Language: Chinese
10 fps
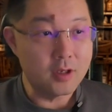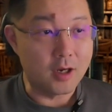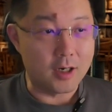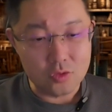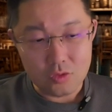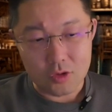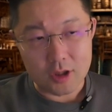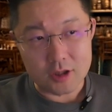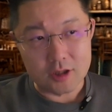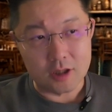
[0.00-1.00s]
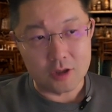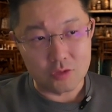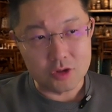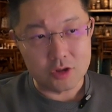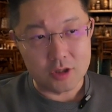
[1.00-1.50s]
哎，中国的事情很
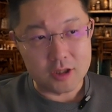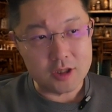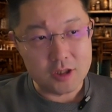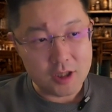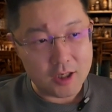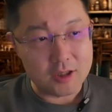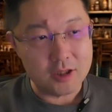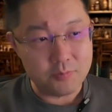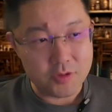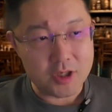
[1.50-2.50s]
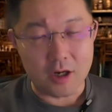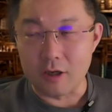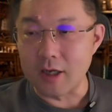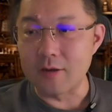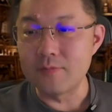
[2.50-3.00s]
多，就是你认真辟
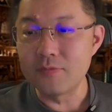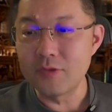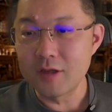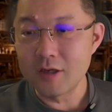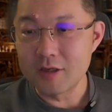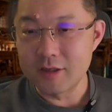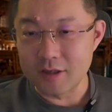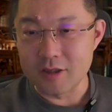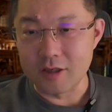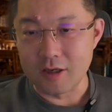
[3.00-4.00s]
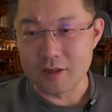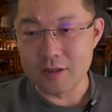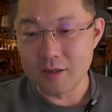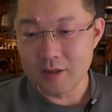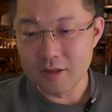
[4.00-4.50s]
谣的这个事儿呢，
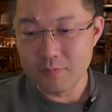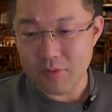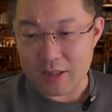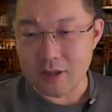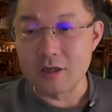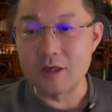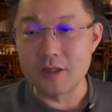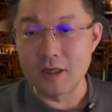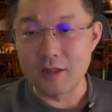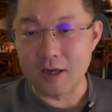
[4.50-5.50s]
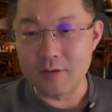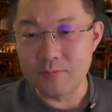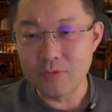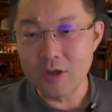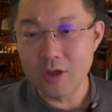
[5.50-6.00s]
八成是真的；
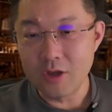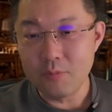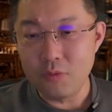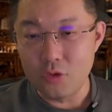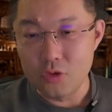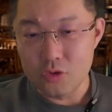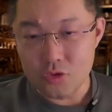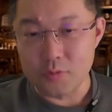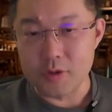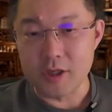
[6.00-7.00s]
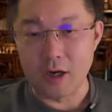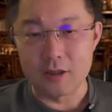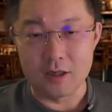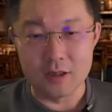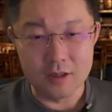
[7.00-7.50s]
不允许辟
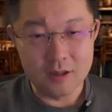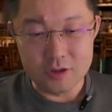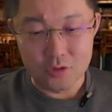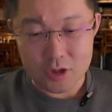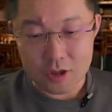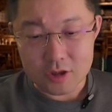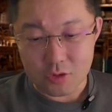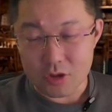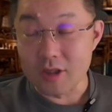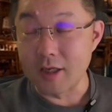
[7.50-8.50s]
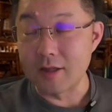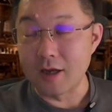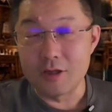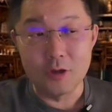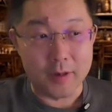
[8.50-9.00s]
谣的，九成九是真
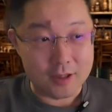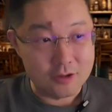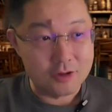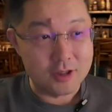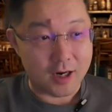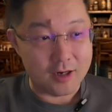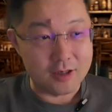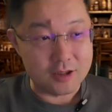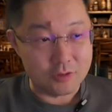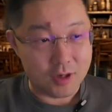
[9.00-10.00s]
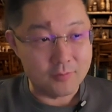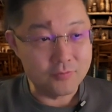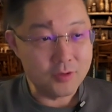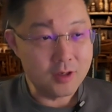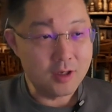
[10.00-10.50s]
的，对吧？它就是这样的一个情况
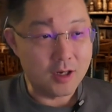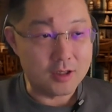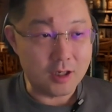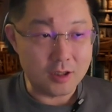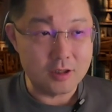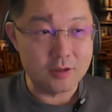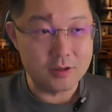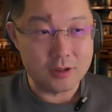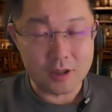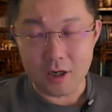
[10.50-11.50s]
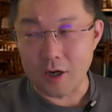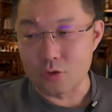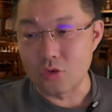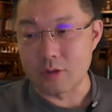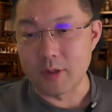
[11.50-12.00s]
啊。但是这个
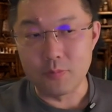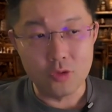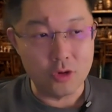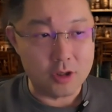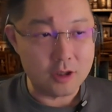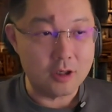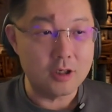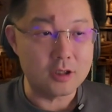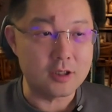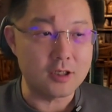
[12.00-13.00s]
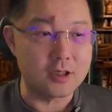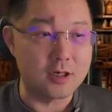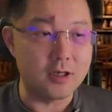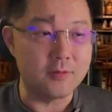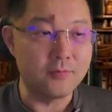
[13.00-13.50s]
好处是什么？不会有任何人承担责任。